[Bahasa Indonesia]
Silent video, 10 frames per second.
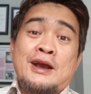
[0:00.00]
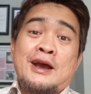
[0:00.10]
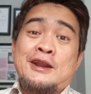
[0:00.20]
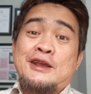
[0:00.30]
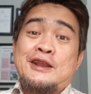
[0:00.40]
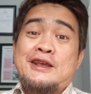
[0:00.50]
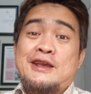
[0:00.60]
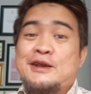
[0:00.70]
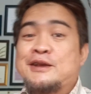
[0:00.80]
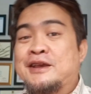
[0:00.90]
Hari
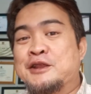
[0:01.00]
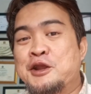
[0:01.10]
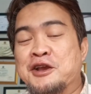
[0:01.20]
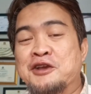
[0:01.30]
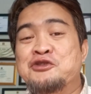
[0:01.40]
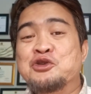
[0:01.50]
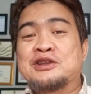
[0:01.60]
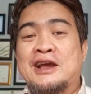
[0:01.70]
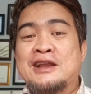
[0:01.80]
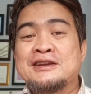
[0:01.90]
ini kita
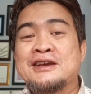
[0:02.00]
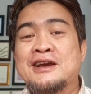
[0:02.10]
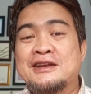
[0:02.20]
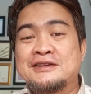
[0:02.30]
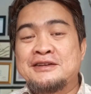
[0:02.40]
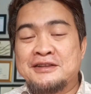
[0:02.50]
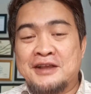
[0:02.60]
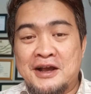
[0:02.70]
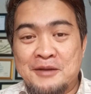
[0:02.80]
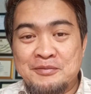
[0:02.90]
dikejutkan dengan
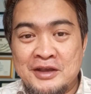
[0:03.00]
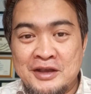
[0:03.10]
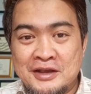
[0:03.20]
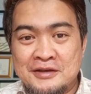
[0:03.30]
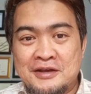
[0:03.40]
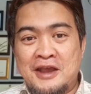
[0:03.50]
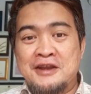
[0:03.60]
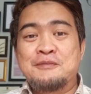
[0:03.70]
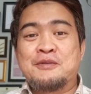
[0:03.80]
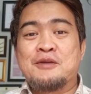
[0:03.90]
ditangkapnya
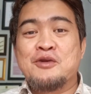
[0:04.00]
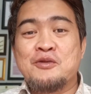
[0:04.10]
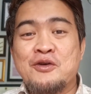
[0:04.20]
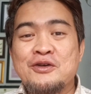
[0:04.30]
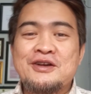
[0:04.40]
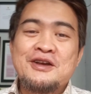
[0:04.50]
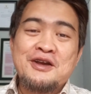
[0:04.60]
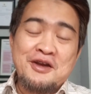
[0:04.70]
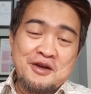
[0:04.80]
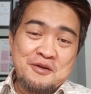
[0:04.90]
Edi Prabowo,
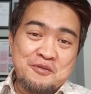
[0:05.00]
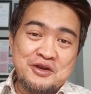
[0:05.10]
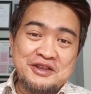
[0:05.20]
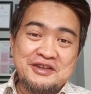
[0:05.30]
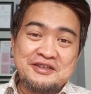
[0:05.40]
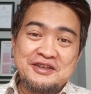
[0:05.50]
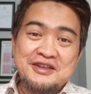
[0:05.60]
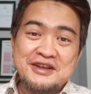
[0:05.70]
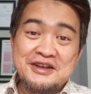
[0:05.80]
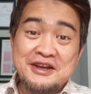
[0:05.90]
politisi
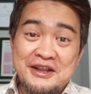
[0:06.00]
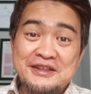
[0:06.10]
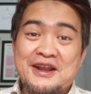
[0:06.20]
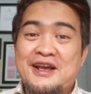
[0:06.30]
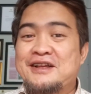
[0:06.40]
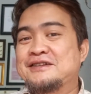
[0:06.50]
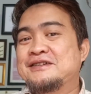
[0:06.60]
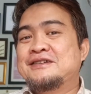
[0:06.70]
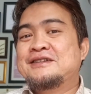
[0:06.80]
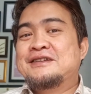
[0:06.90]
dari Gerindra,
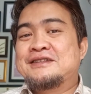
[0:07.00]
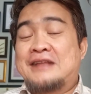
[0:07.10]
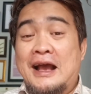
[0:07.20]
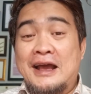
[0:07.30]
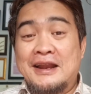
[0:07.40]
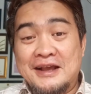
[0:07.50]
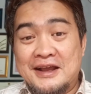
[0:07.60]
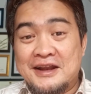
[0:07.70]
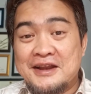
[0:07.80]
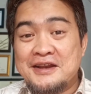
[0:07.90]
tangan
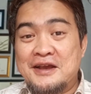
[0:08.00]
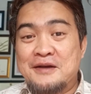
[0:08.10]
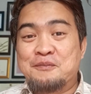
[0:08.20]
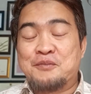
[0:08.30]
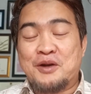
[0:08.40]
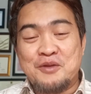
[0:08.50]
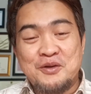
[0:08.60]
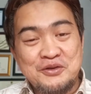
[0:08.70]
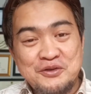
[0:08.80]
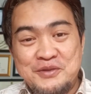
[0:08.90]
kanannya
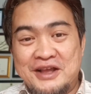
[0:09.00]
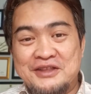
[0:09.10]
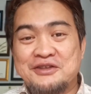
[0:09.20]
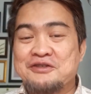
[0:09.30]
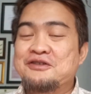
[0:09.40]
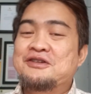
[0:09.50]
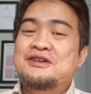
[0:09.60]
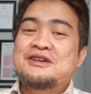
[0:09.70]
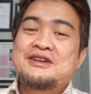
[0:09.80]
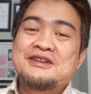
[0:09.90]
Prabowo Subianto,
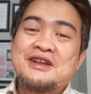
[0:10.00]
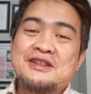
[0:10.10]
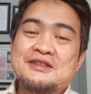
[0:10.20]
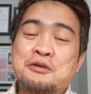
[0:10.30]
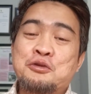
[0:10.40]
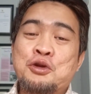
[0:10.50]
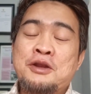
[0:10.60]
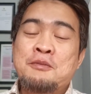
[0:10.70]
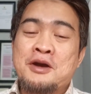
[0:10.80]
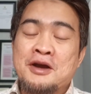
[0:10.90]
dan tentu
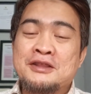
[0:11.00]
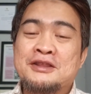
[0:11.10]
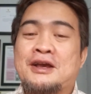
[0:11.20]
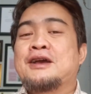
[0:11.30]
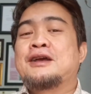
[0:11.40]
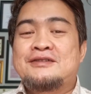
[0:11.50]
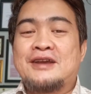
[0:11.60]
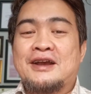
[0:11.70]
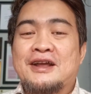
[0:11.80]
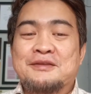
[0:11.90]
ini menghentak
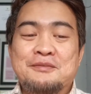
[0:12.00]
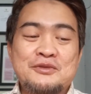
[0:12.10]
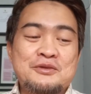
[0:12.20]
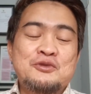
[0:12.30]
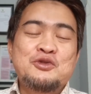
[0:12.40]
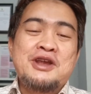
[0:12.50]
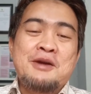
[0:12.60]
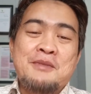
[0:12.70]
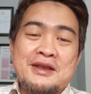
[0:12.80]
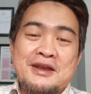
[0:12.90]
jagat
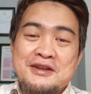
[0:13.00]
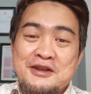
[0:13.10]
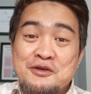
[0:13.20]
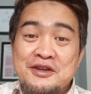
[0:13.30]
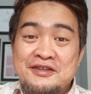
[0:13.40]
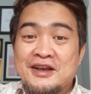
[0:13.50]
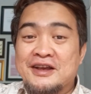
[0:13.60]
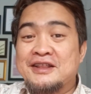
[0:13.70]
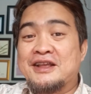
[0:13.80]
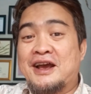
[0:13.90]
dunia maya di Indonesia
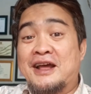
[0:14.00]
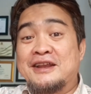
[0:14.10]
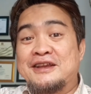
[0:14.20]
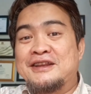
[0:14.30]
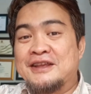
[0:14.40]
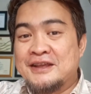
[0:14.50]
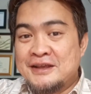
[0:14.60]
kita hari ini.